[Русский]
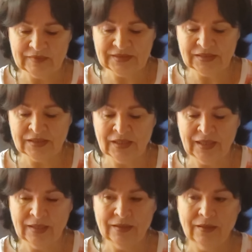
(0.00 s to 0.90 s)

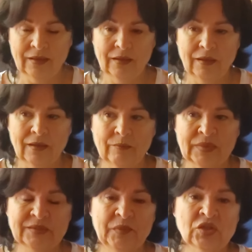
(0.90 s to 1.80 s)
Всегда
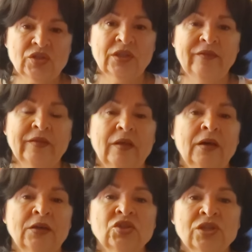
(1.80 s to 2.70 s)
поспешные
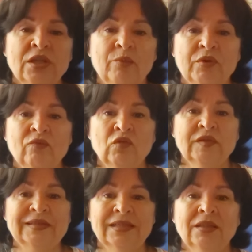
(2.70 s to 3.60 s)
решения
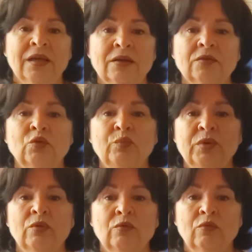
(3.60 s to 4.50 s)
приводят всегда к
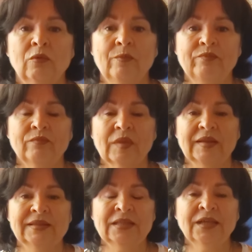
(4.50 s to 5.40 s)
тупику.
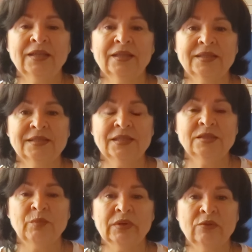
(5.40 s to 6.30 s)
Всегда надо
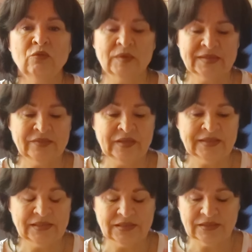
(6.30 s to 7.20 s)
сесть, подумать,
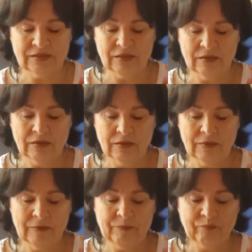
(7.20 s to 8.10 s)
взвесить.
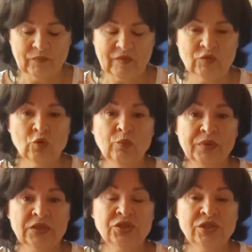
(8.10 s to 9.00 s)
В чем
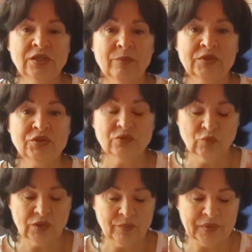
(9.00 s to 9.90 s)
причина,
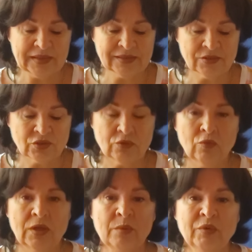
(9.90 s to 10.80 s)
почему то
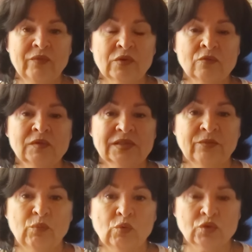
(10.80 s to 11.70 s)
произошло, как бы вернуться
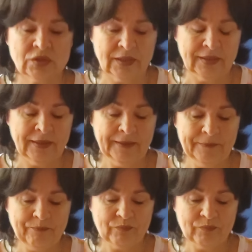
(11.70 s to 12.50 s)
в прошлое, да?